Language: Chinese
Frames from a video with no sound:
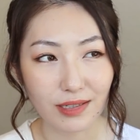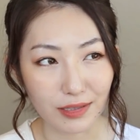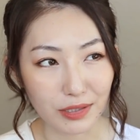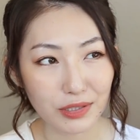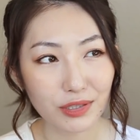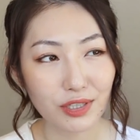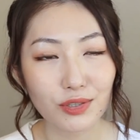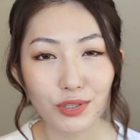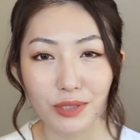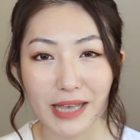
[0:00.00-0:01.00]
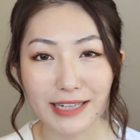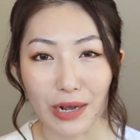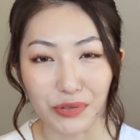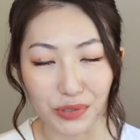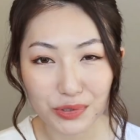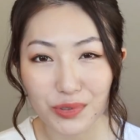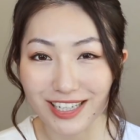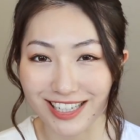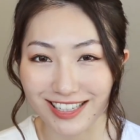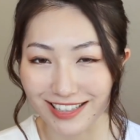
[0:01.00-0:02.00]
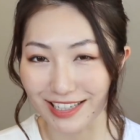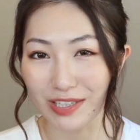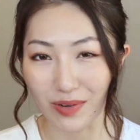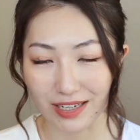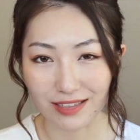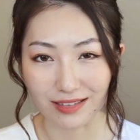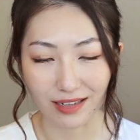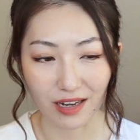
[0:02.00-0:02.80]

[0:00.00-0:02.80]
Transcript: 可能是市面上我觉得最湿的卸妆湿巾